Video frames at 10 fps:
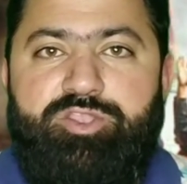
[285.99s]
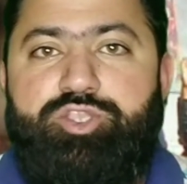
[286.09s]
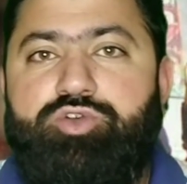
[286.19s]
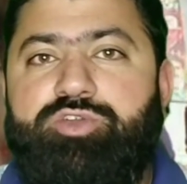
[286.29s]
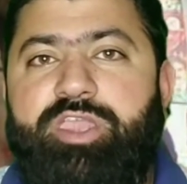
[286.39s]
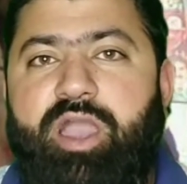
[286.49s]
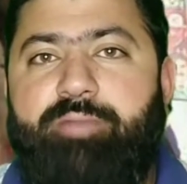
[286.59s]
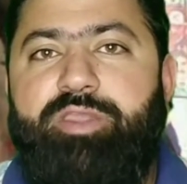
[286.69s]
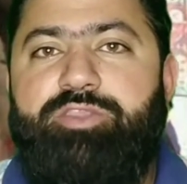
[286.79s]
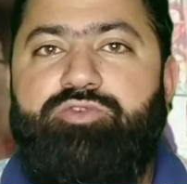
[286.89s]
जो कि
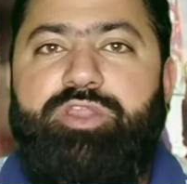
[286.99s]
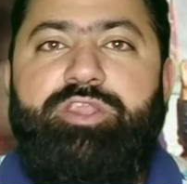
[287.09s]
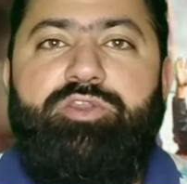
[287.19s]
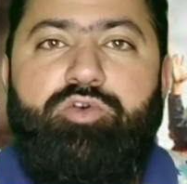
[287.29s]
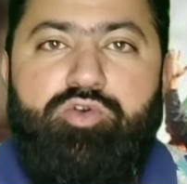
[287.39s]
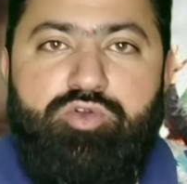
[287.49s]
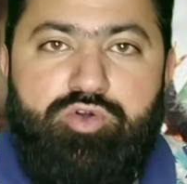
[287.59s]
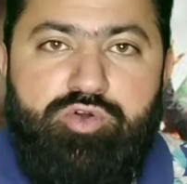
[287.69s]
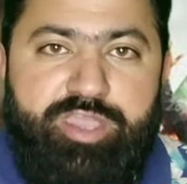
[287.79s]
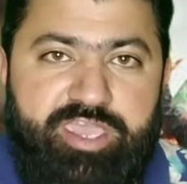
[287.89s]
अब इन्होंने नो
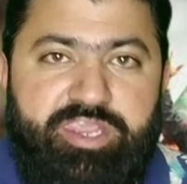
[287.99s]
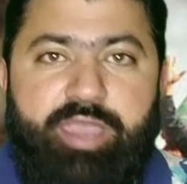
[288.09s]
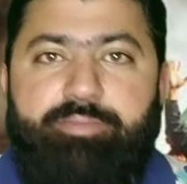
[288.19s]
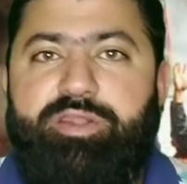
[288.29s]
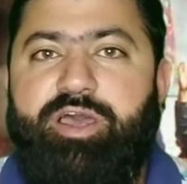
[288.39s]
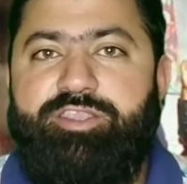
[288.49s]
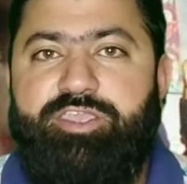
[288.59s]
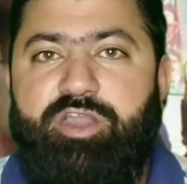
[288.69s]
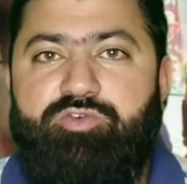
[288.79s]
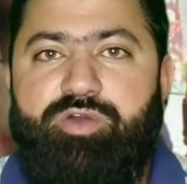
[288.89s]
गो एरिया बना
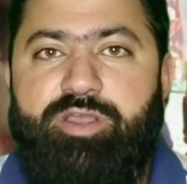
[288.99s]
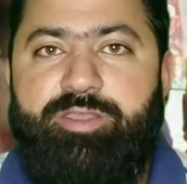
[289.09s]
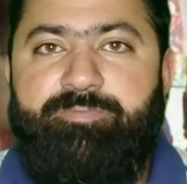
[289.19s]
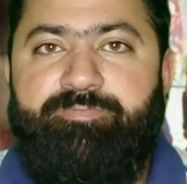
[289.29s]
दिया हुआ है